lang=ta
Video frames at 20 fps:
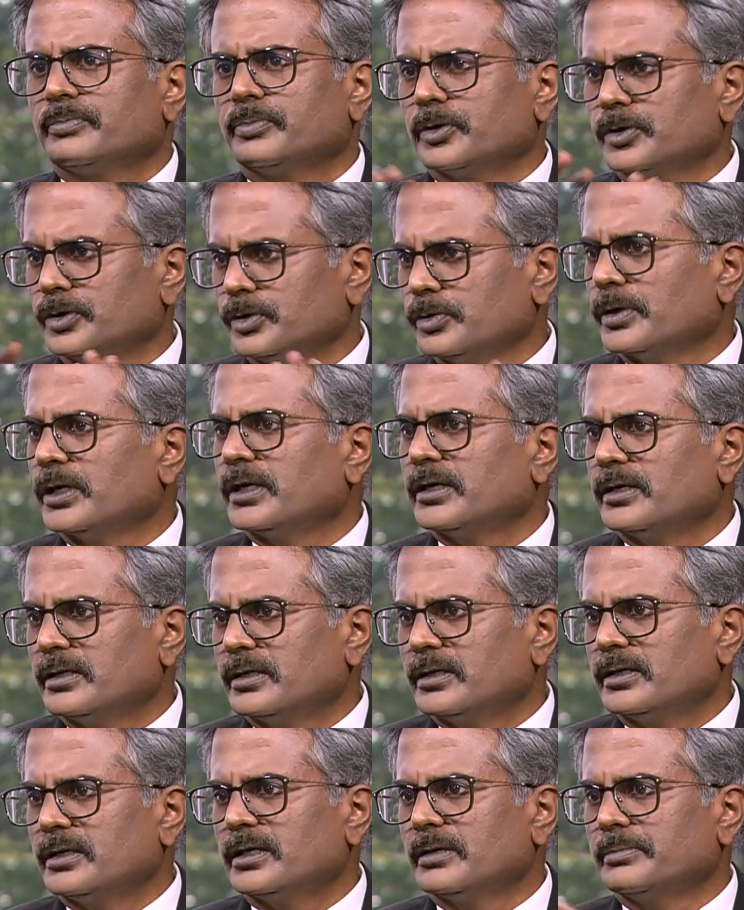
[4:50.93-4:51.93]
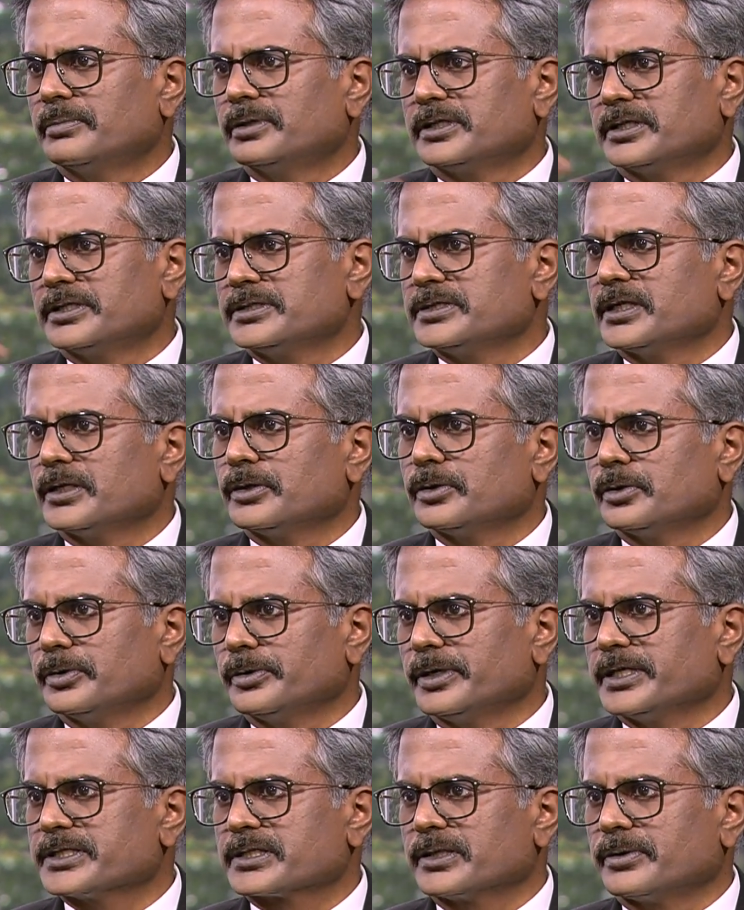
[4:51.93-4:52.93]
பொதுவாக ஐம்பத்தஞ்சு அறுபது
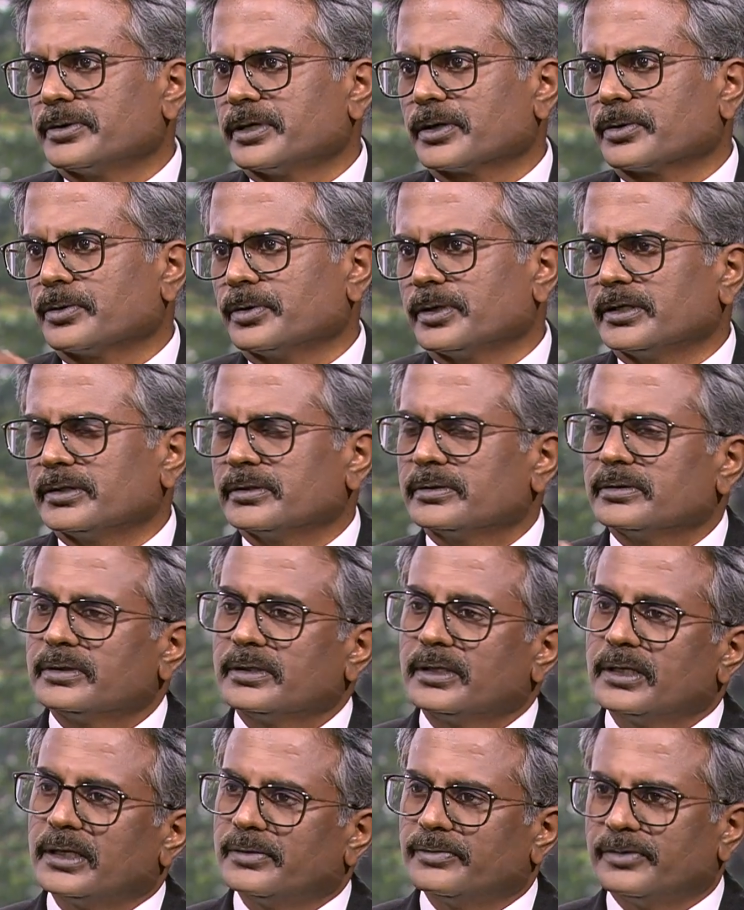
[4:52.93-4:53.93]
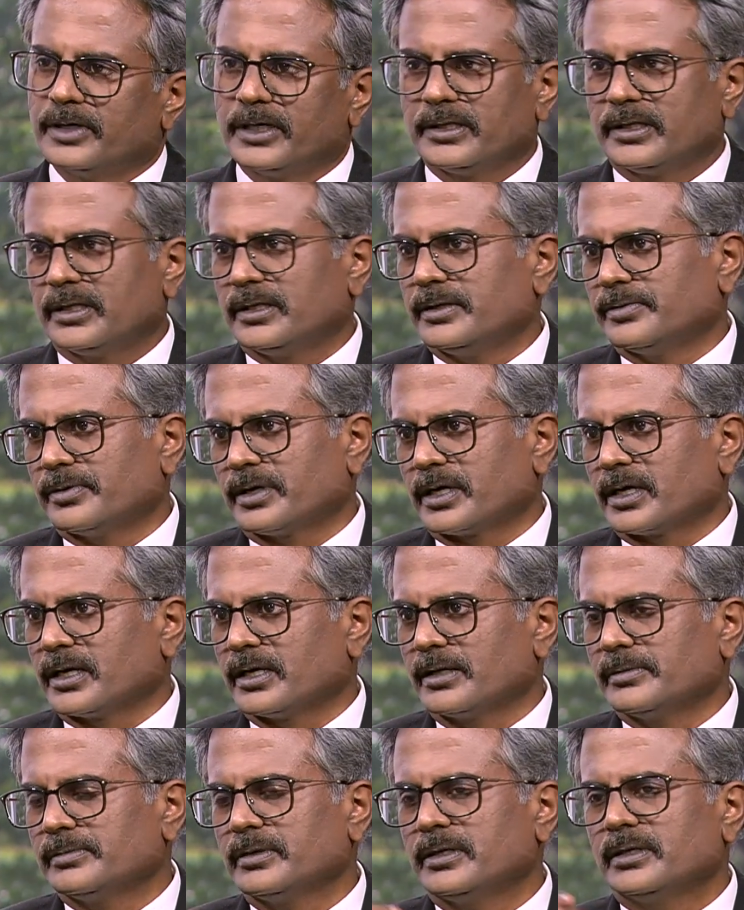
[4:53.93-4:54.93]
வயசில் வரக்கூடியது இளம் வயதுலேயும்
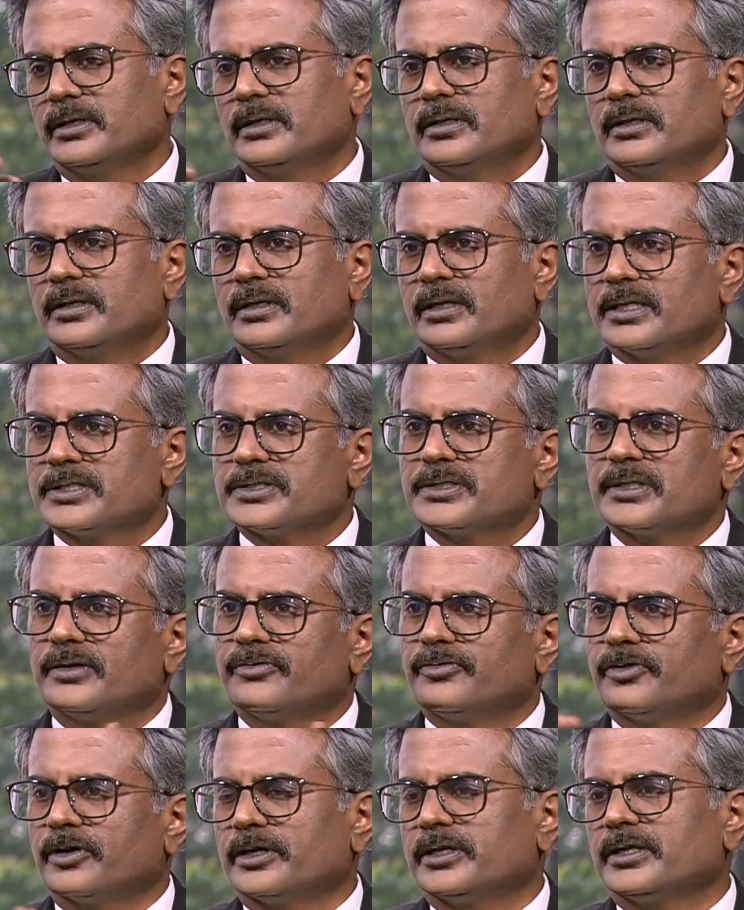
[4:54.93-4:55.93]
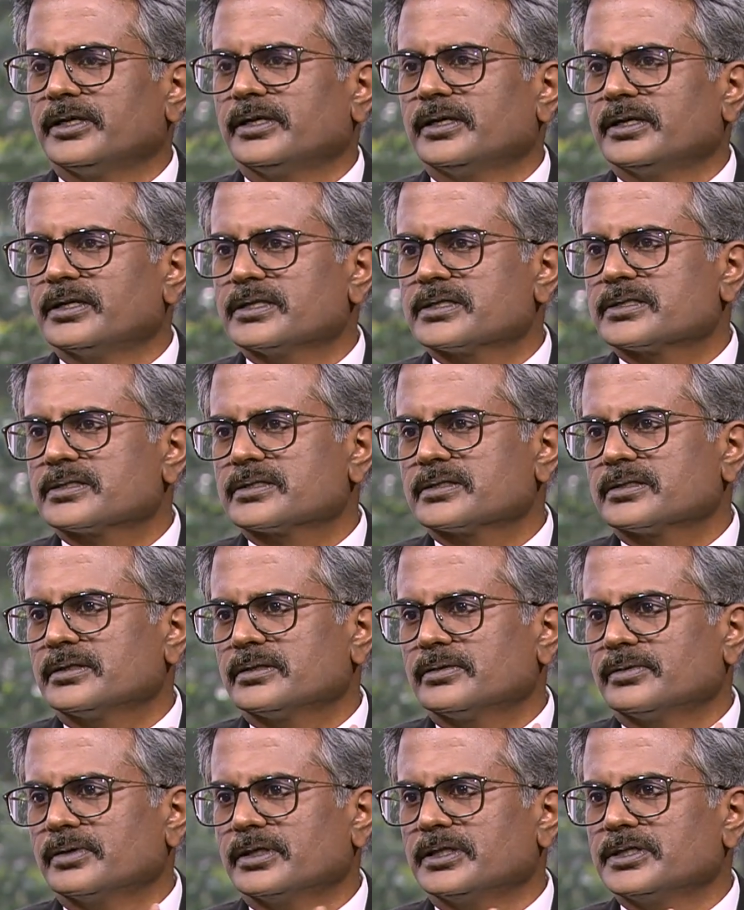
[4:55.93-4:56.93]
வரலாம் லெஸ் தேன் ஃபார்ட்டி இயர்ஸ்
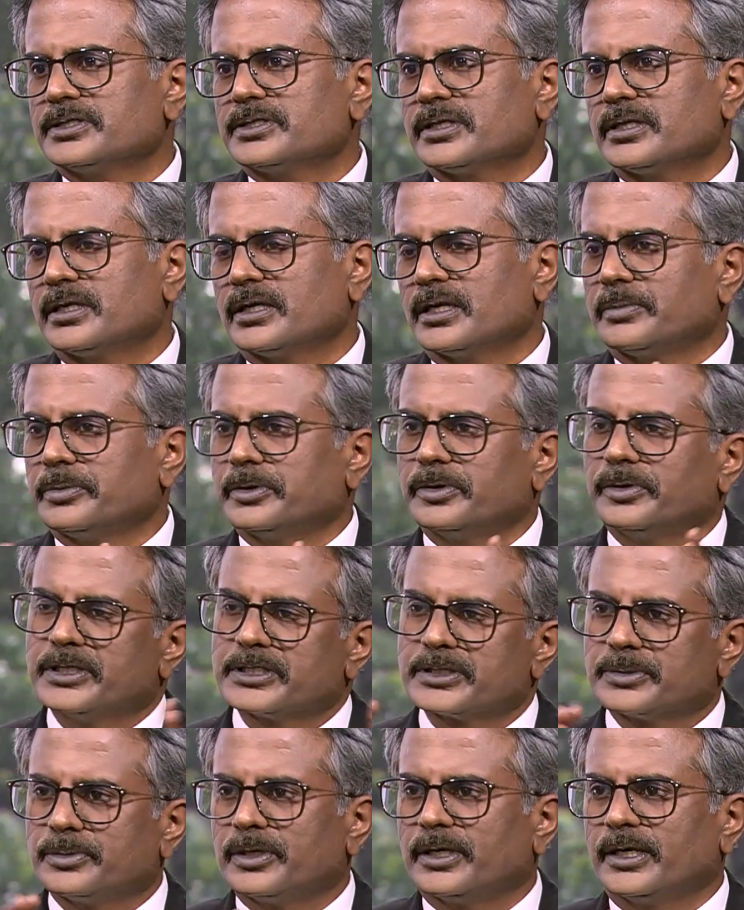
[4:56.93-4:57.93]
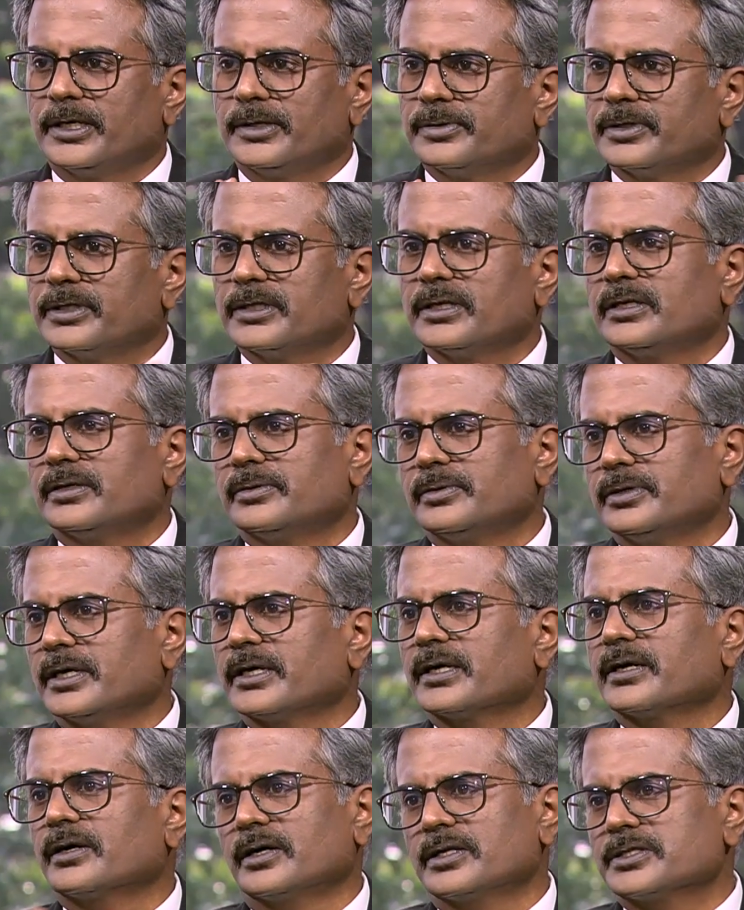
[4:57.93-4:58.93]
வந்துச்சுன்னா நாற்பது வயசுக்கு முன்னாடி வந்தால்
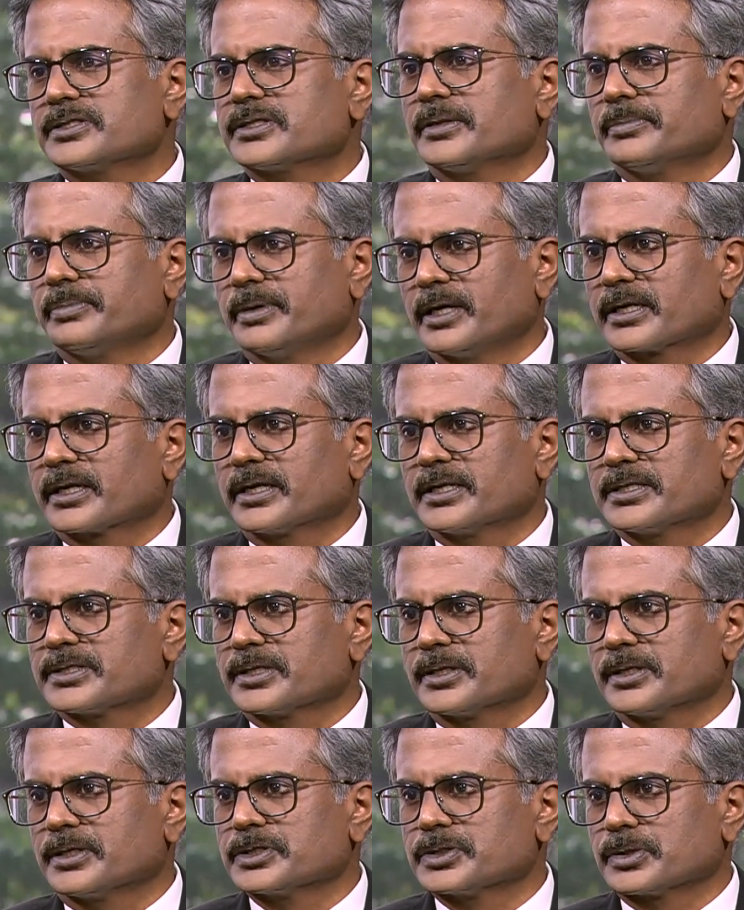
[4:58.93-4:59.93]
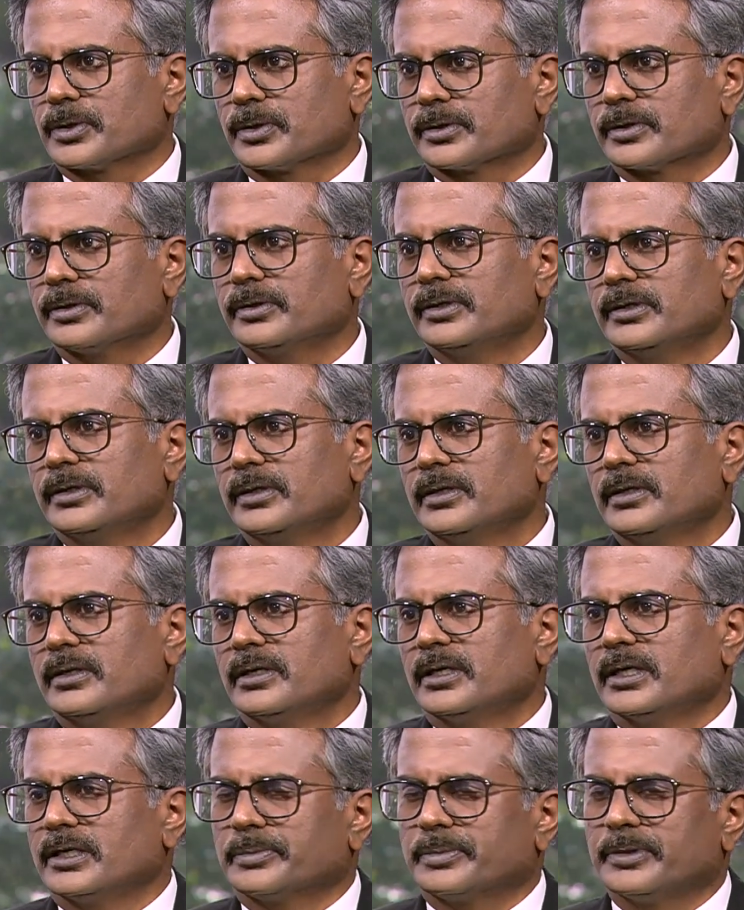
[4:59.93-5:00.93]
யங் ஆன்செட் பார்க்கின்சன்னு சொல்கிறோம்
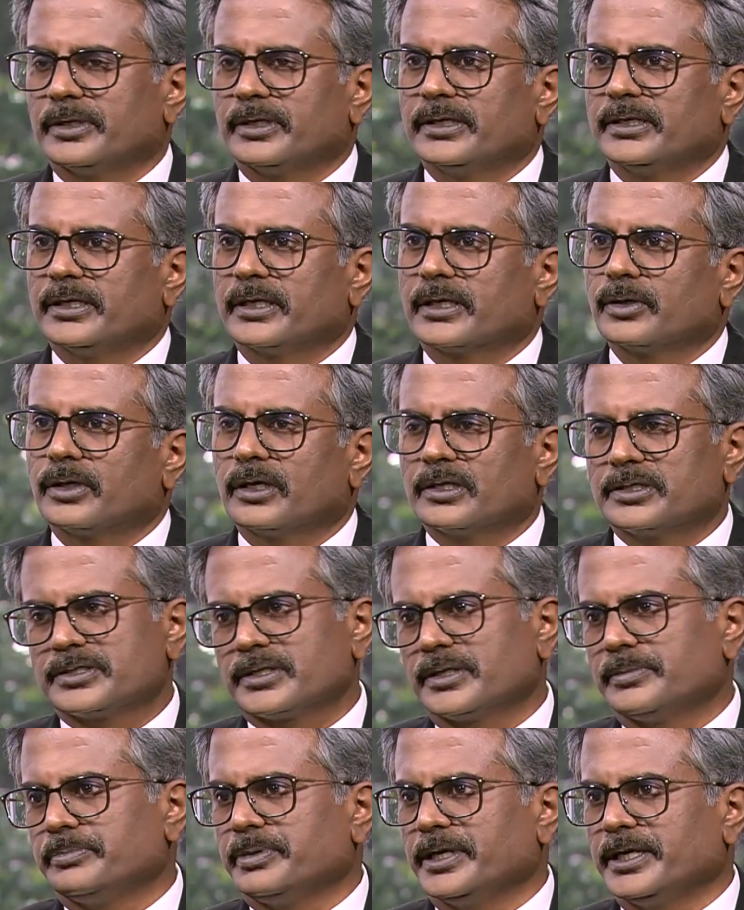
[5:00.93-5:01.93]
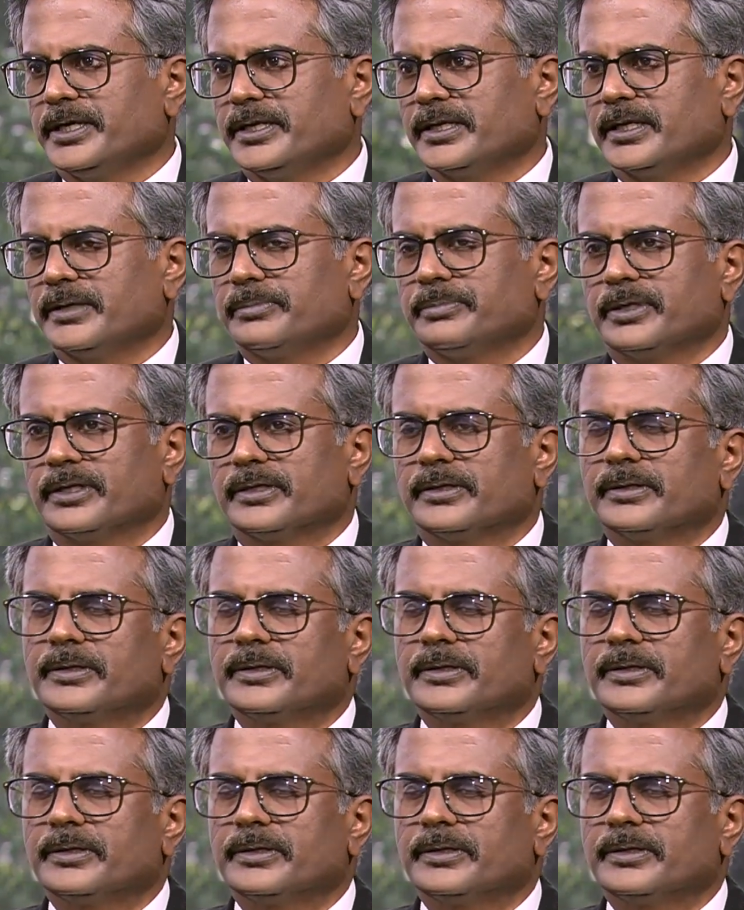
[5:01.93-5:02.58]
அதுக்கு பேர் யங் ஆன்செட் பீடின்னே பேர்